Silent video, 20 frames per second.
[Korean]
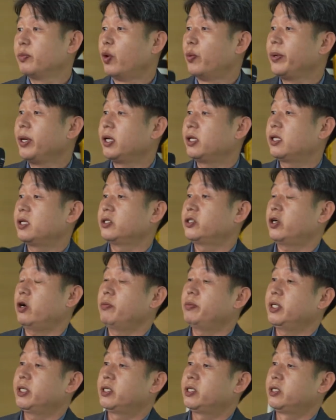모빌리티
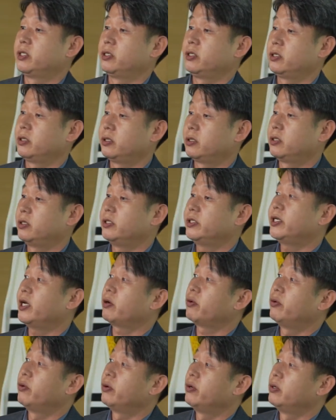서비스를
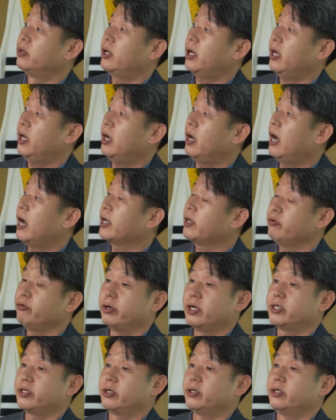제공 하기
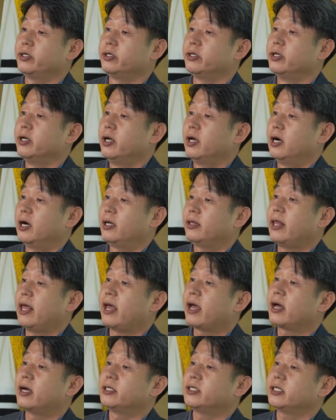위해서는 아,
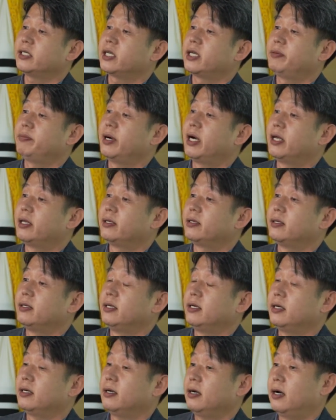네 가지
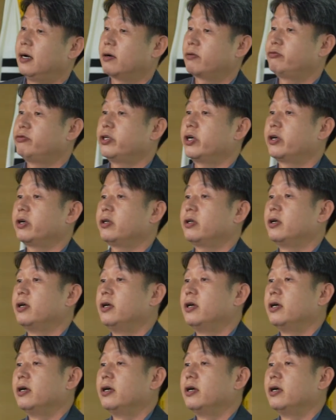기반이 구성이